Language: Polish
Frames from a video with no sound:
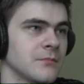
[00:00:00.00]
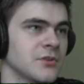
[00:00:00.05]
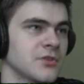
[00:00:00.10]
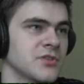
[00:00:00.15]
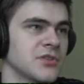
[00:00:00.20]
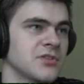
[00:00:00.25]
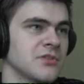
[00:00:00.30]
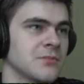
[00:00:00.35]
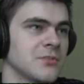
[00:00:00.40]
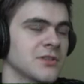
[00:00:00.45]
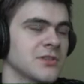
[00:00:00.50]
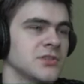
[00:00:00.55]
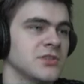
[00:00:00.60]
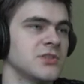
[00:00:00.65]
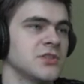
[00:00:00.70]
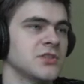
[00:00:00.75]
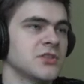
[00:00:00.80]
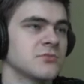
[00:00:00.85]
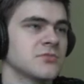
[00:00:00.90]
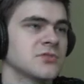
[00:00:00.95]
proszę
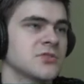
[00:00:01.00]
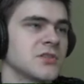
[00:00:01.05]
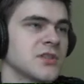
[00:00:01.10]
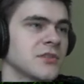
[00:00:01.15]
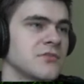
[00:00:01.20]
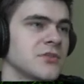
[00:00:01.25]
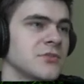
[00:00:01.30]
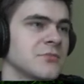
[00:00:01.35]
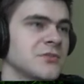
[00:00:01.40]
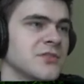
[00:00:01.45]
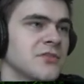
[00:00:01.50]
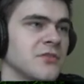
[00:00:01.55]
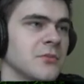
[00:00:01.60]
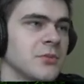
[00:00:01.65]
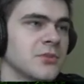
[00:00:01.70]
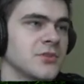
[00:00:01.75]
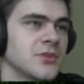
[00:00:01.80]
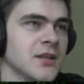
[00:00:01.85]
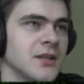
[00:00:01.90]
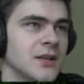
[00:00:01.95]
zobaczyć, i ją zostawimy
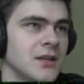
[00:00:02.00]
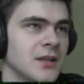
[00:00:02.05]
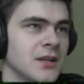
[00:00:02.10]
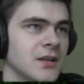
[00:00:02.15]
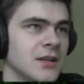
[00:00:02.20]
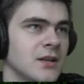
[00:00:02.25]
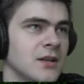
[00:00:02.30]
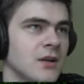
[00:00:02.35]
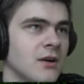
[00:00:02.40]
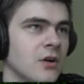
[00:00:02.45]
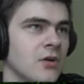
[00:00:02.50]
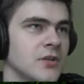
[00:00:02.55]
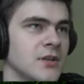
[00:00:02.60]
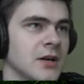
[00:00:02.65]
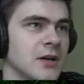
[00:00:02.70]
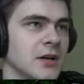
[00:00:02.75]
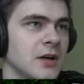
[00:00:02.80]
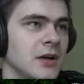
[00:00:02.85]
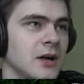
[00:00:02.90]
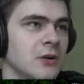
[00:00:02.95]
swobodnie,
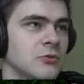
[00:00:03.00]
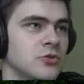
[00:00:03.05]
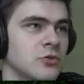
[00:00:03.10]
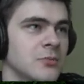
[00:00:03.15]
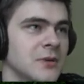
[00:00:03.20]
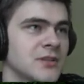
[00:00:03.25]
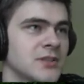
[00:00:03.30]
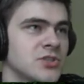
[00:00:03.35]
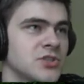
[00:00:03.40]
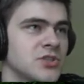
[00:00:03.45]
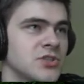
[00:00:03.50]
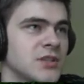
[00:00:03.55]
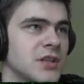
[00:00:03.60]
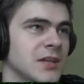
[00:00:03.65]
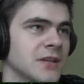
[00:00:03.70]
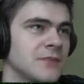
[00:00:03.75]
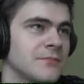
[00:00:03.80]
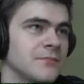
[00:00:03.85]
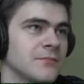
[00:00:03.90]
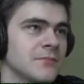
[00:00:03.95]
ona
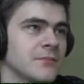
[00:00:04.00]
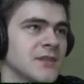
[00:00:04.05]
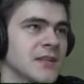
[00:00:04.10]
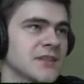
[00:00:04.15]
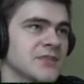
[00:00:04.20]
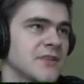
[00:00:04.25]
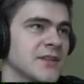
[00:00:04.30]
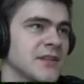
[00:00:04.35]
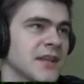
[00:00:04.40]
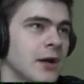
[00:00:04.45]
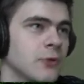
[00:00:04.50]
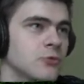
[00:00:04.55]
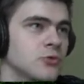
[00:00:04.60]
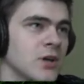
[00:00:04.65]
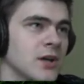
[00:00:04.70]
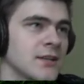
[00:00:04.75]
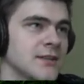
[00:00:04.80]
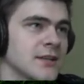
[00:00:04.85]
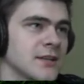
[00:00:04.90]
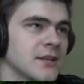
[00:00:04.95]
automatycznie, mm, tak zwany
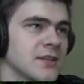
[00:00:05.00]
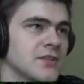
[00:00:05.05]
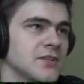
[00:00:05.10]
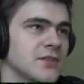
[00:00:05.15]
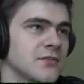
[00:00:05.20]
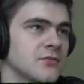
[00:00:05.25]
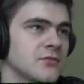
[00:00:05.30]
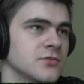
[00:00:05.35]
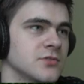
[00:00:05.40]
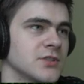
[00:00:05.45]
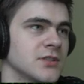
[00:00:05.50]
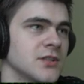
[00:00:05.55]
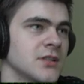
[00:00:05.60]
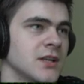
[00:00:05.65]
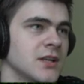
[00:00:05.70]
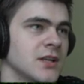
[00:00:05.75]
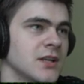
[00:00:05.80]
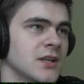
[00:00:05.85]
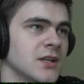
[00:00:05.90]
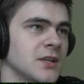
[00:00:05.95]
autoatak jej się włączy
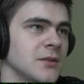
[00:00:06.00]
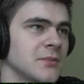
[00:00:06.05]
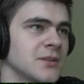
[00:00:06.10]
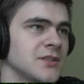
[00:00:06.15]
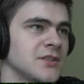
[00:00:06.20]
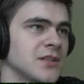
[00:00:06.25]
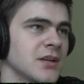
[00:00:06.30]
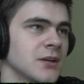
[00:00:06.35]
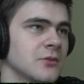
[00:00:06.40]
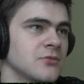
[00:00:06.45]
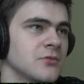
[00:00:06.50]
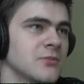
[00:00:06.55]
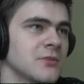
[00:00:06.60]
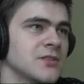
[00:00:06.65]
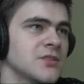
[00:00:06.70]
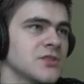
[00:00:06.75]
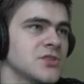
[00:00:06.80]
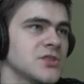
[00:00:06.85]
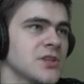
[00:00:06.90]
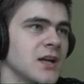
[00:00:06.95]
i będzie
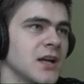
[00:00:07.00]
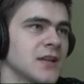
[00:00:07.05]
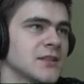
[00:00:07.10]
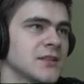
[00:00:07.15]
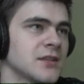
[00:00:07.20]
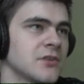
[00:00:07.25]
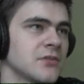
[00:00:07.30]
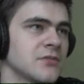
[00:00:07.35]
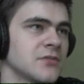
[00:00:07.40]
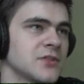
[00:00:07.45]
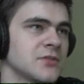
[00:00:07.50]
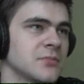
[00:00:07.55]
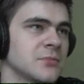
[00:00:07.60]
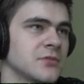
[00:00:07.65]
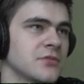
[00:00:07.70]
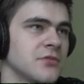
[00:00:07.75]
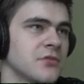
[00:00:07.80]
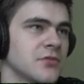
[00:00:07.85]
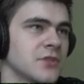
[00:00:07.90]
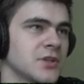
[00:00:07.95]
automatycznie atakować
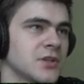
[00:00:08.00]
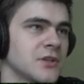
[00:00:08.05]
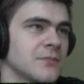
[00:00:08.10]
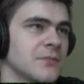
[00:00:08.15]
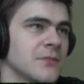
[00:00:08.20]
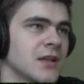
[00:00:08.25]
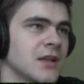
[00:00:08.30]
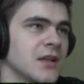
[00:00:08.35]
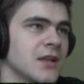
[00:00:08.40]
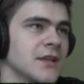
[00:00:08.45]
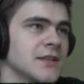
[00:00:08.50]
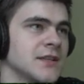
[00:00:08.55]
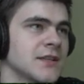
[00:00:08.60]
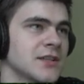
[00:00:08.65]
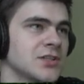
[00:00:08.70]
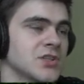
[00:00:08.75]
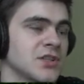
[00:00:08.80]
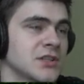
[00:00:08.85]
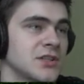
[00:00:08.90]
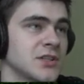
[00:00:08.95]
potworki.
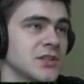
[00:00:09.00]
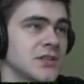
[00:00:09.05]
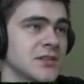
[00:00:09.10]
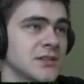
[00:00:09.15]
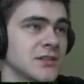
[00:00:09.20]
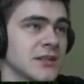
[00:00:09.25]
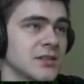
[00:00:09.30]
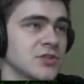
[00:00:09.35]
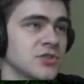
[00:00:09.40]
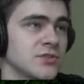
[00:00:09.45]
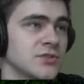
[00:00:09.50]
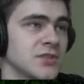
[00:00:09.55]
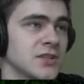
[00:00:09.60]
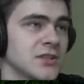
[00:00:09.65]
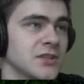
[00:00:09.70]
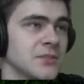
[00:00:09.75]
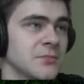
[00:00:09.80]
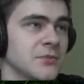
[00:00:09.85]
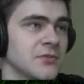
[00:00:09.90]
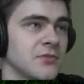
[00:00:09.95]
Jednakże gdy nasz
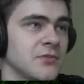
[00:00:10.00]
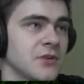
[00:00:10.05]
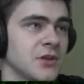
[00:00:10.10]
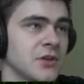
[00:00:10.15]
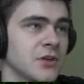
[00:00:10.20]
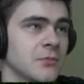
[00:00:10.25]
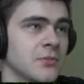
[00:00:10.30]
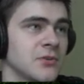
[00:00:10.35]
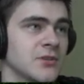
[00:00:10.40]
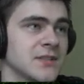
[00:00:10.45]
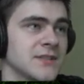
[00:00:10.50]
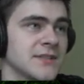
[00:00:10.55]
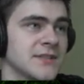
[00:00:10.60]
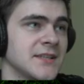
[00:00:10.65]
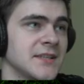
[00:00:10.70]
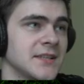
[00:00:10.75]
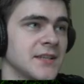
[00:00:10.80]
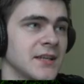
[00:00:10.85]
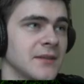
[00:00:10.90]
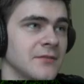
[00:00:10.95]
ostatni potworek obok nas
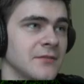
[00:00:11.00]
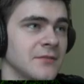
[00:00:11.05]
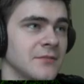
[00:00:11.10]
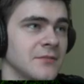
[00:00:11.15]
zginie,